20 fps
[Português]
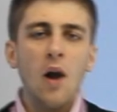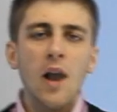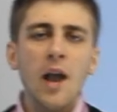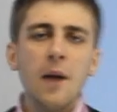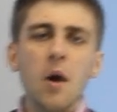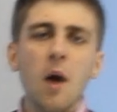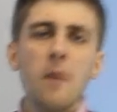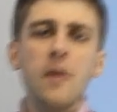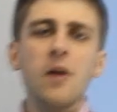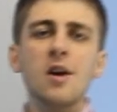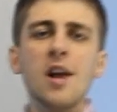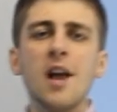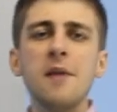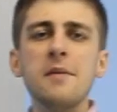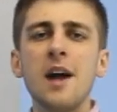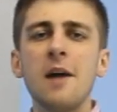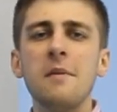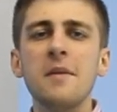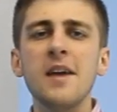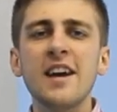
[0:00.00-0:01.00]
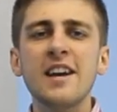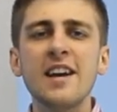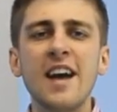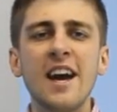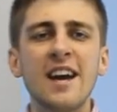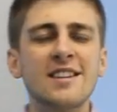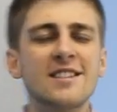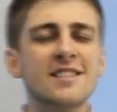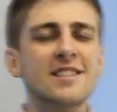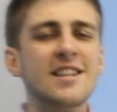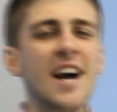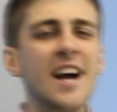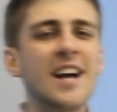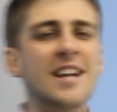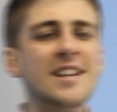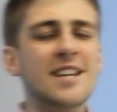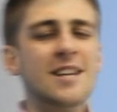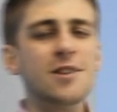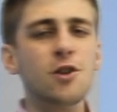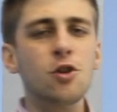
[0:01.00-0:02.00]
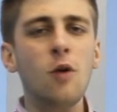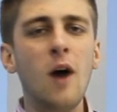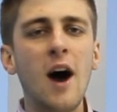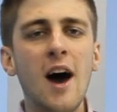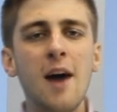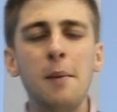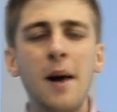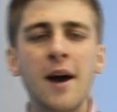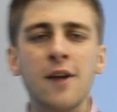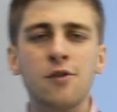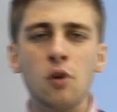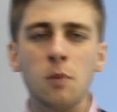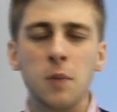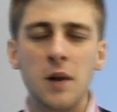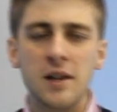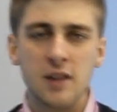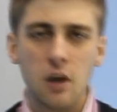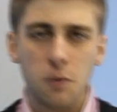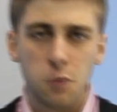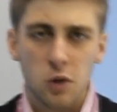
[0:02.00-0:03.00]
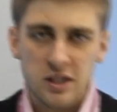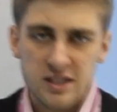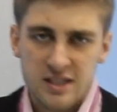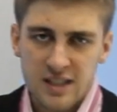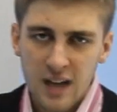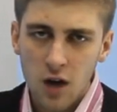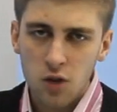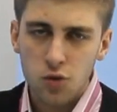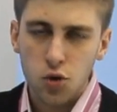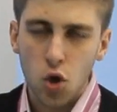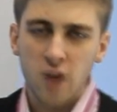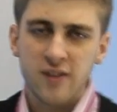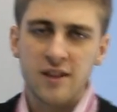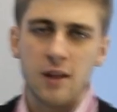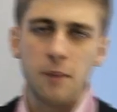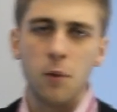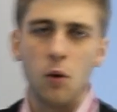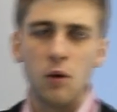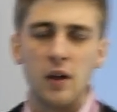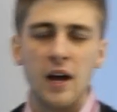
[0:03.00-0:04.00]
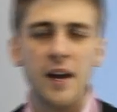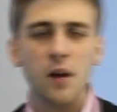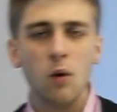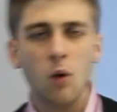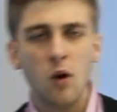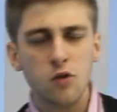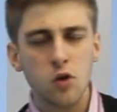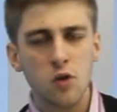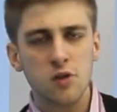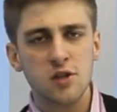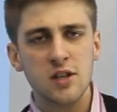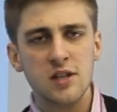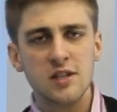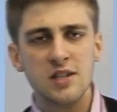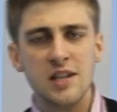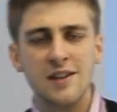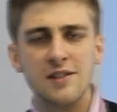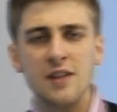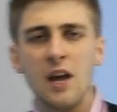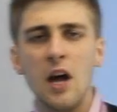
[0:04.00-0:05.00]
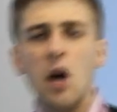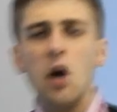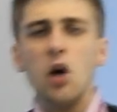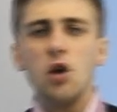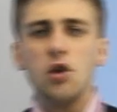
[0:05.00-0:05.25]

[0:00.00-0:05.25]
Olá, meu amigo, olá, minha amiga. Está entrando no ar mais um plantão policial do OCP Online com as notícias